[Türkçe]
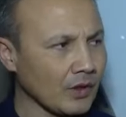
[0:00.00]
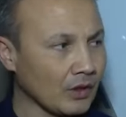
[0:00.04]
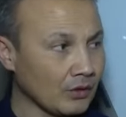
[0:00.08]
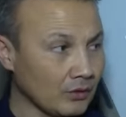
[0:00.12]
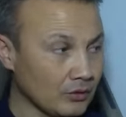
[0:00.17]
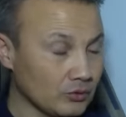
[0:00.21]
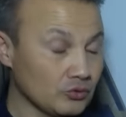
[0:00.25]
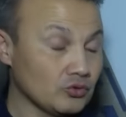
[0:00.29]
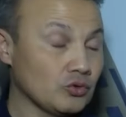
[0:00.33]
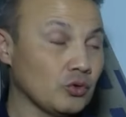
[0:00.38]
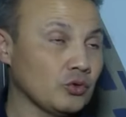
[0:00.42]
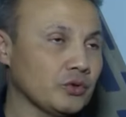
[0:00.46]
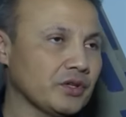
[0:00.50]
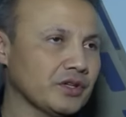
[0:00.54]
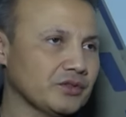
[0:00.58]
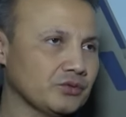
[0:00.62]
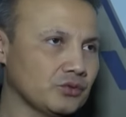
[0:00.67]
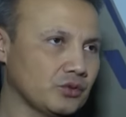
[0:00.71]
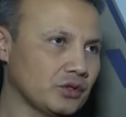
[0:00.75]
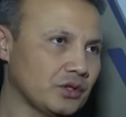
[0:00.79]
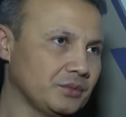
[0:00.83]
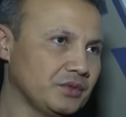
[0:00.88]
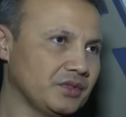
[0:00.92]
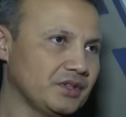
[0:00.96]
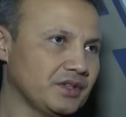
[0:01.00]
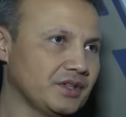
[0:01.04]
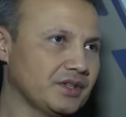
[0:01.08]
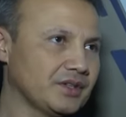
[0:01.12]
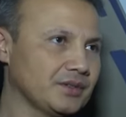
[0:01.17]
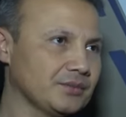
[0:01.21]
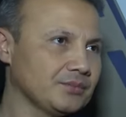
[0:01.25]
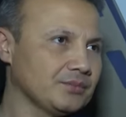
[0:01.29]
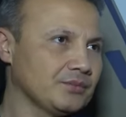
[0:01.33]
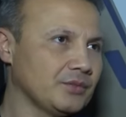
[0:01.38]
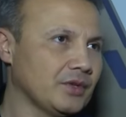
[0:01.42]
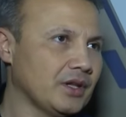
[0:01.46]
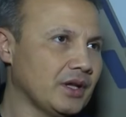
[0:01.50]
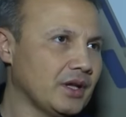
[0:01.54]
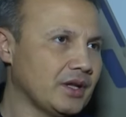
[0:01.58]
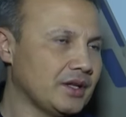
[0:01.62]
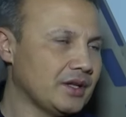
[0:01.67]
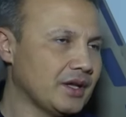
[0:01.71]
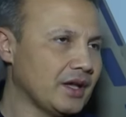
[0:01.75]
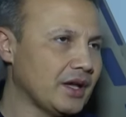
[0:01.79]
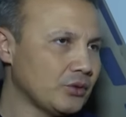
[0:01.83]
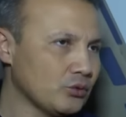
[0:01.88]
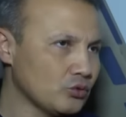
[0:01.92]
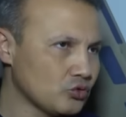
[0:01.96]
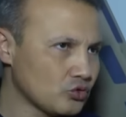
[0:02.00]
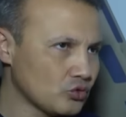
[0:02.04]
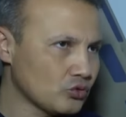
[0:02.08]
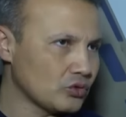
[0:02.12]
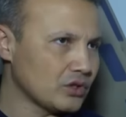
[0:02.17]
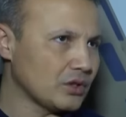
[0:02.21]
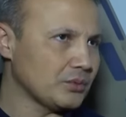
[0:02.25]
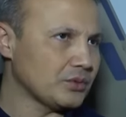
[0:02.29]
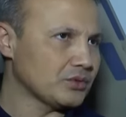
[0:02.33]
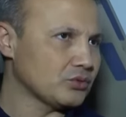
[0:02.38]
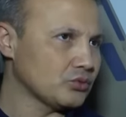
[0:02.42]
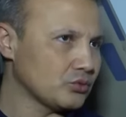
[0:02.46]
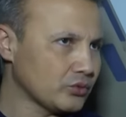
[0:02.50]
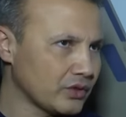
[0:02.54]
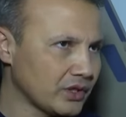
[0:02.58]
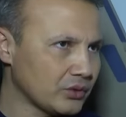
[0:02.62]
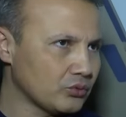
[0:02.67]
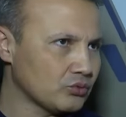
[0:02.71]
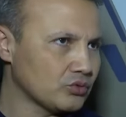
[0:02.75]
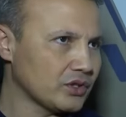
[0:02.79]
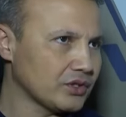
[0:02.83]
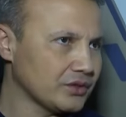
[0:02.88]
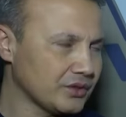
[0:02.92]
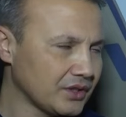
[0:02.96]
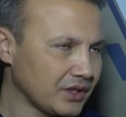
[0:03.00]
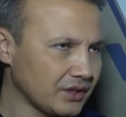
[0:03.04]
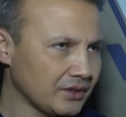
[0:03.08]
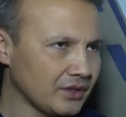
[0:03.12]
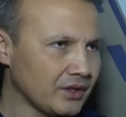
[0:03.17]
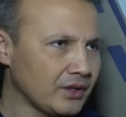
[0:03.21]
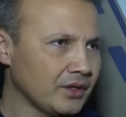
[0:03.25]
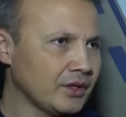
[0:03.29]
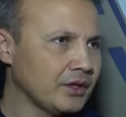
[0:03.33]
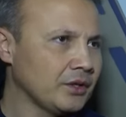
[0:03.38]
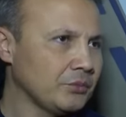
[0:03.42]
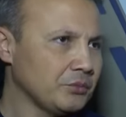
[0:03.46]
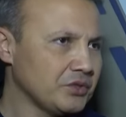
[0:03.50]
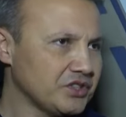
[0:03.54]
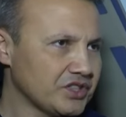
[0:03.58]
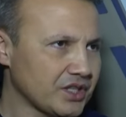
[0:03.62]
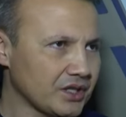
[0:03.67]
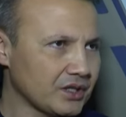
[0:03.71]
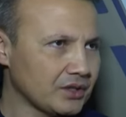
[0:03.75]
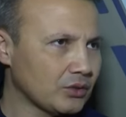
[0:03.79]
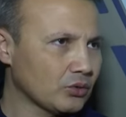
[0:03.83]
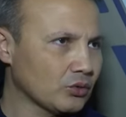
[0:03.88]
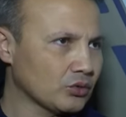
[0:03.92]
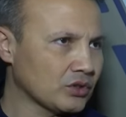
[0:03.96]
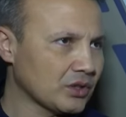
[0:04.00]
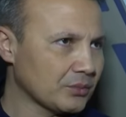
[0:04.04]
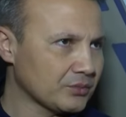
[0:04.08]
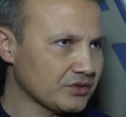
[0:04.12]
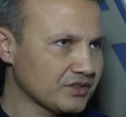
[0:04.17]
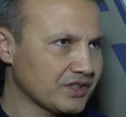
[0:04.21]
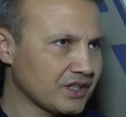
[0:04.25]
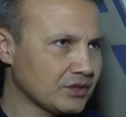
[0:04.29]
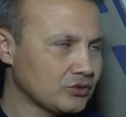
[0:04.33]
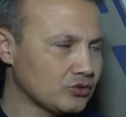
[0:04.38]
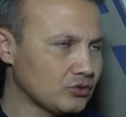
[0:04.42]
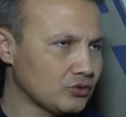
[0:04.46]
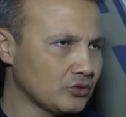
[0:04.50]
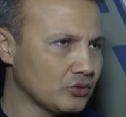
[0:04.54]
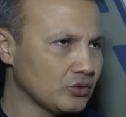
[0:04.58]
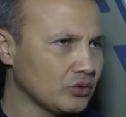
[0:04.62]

Çok kez görebildik. Yani her üç günde bir Türkiye'nin üzerinden bir şekilde rotamız geçiyor.